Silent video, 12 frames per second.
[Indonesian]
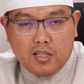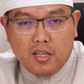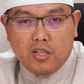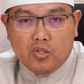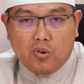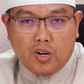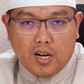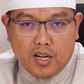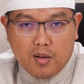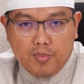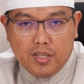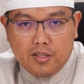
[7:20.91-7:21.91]
ini seorang
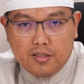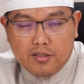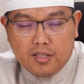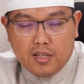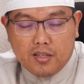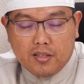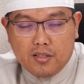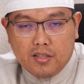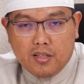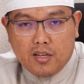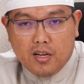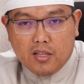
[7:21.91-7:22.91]
nabi ya
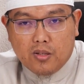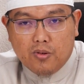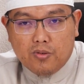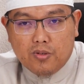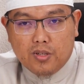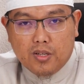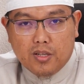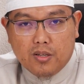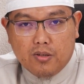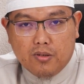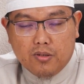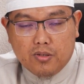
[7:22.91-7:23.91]
atau uh,
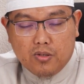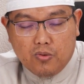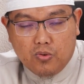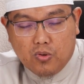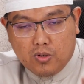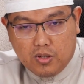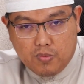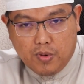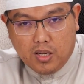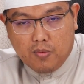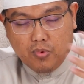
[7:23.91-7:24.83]
untuk sebagai